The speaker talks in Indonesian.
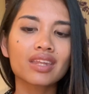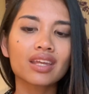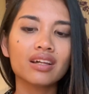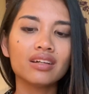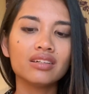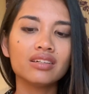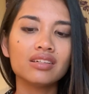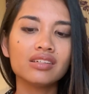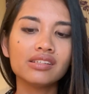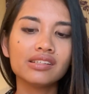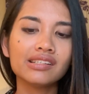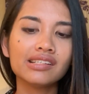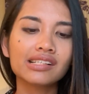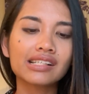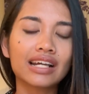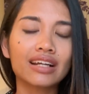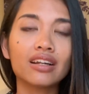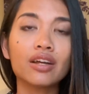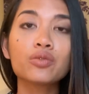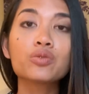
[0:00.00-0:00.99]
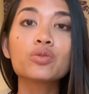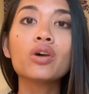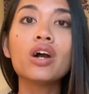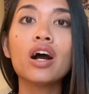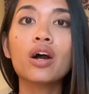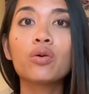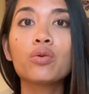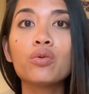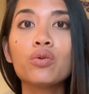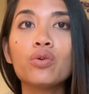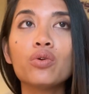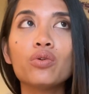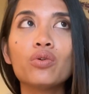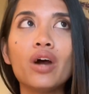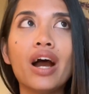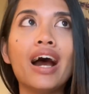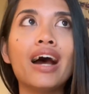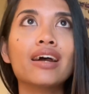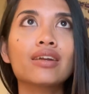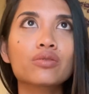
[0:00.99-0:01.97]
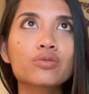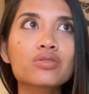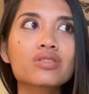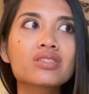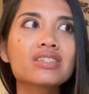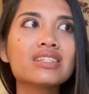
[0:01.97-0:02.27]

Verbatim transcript: uh, karena juga aku harus